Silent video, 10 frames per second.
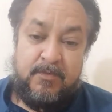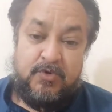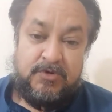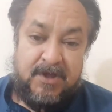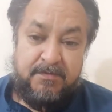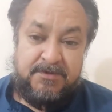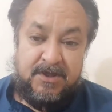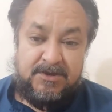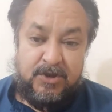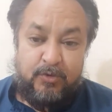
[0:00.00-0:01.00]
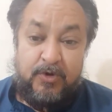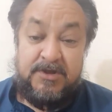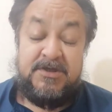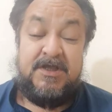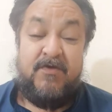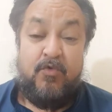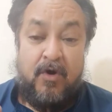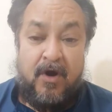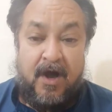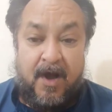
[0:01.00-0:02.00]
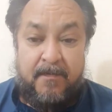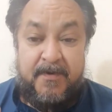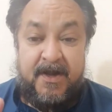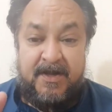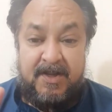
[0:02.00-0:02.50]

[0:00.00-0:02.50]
जो सबसे जरूरी चीज है वो आपने